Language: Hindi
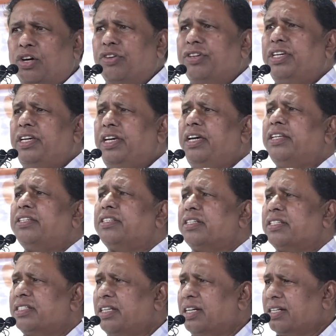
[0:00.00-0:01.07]
और ये
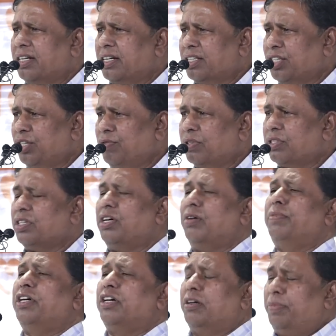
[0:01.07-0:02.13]
चर्चा करते वक्त
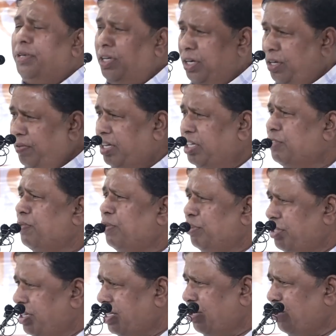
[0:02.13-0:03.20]
हमें अभिनिवेश
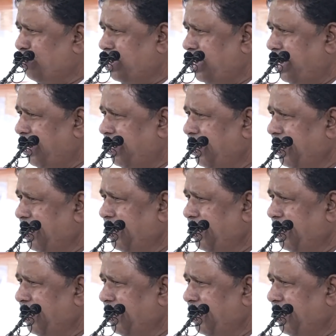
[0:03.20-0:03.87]
बहुत ज़्यादा होता है